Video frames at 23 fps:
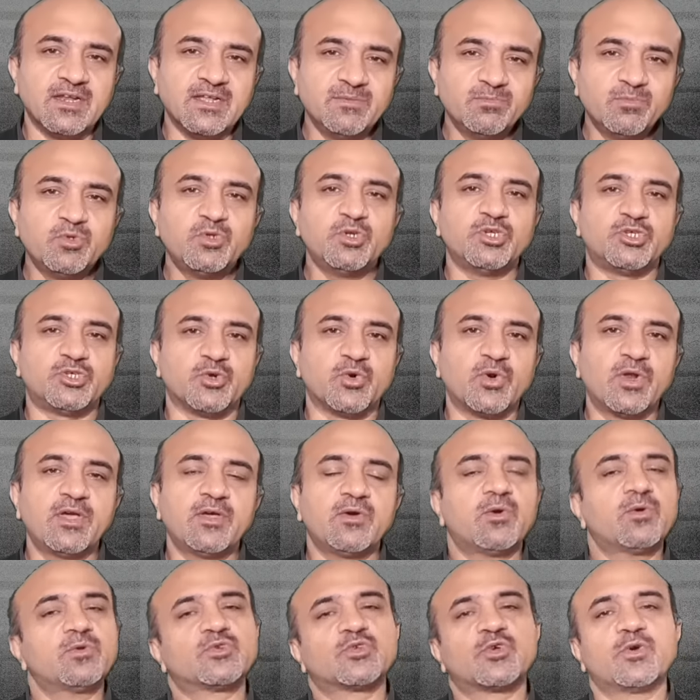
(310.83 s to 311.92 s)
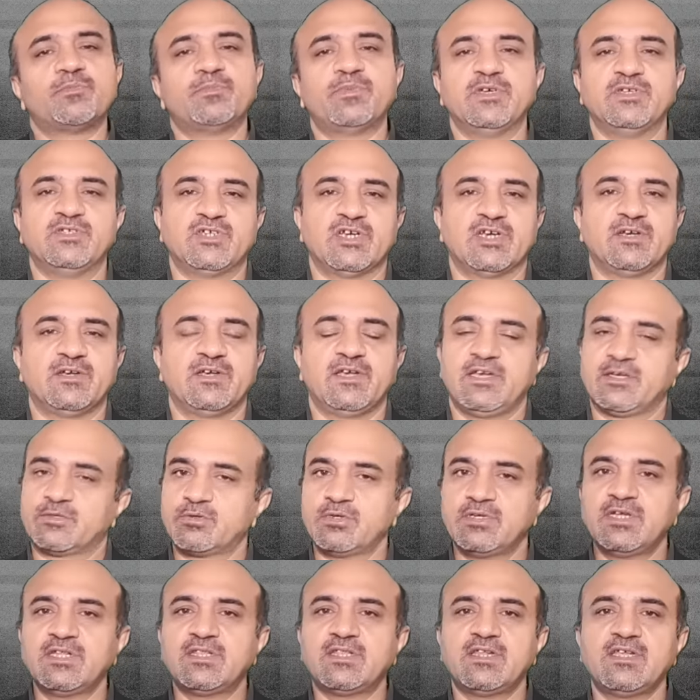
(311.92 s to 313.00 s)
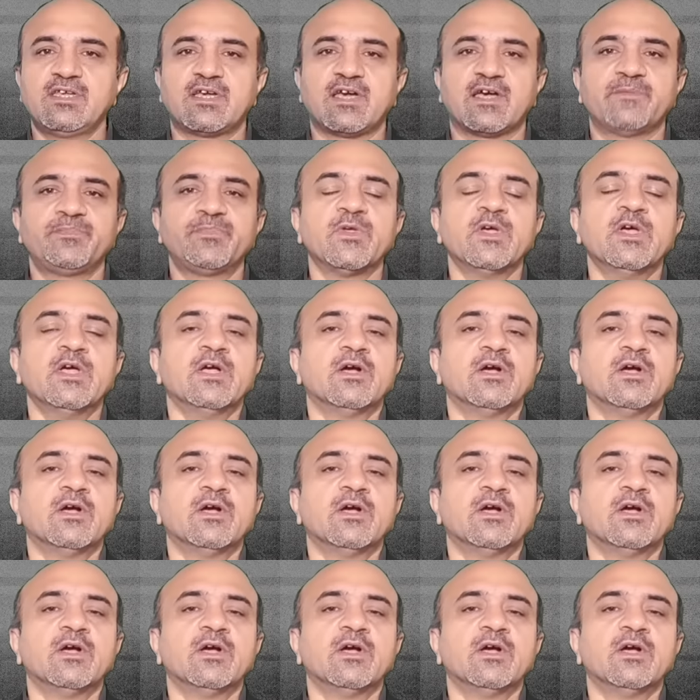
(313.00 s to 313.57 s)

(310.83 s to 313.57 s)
लीमू निचोड़ें और उसको पी जाएँ एक तो ये तरीका है